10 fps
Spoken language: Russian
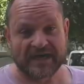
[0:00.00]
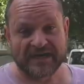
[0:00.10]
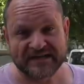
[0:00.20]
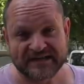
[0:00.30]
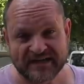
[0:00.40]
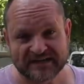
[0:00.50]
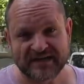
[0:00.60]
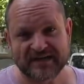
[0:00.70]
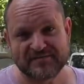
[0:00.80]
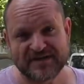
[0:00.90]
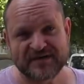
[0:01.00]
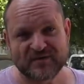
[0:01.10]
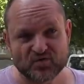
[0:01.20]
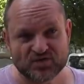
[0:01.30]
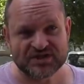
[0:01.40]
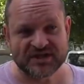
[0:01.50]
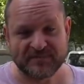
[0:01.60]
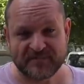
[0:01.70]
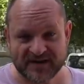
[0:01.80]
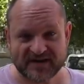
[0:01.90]
Ранее на канале мы уже
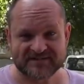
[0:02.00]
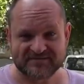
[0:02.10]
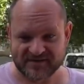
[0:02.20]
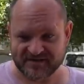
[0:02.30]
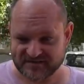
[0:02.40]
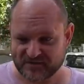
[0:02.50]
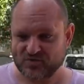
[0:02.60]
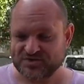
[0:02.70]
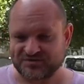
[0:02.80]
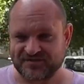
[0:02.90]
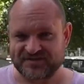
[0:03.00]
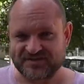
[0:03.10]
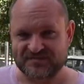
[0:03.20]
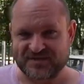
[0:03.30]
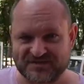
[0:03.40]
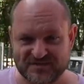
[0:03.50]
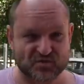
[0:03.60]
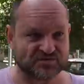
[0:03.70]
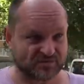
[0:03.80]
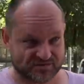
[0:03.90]
показывали такой же 217
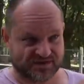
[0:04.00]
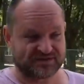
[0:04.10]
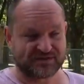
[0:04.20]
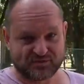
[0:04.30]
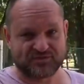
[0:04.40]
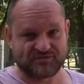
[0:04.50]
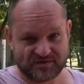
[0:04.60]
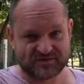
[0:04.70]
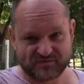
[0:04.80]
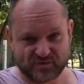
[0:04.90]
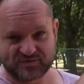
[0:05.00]
кузов. Вот, кстати, кто не видел, вот.